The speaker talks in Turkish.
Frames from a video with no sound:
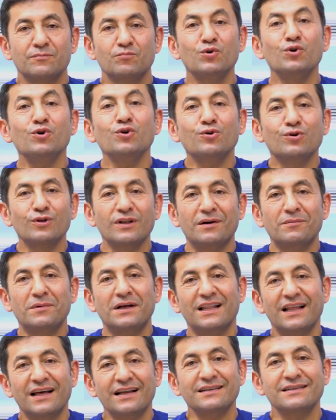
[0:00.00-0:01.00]
Bu
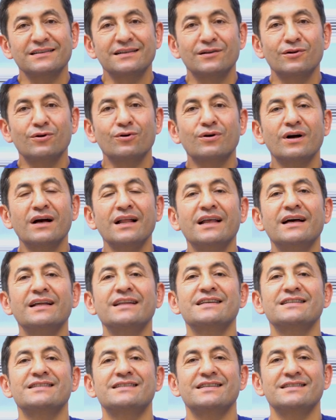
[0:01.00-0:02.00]
uygulamalar lokal
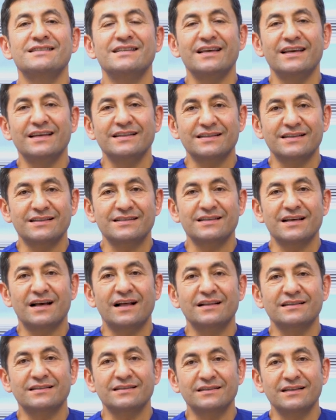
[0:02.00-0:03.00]
anestezi etkisi
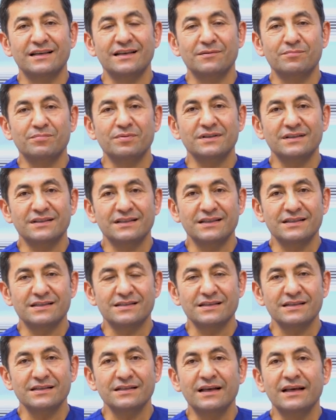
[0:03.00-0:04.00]
altında yapıldığı için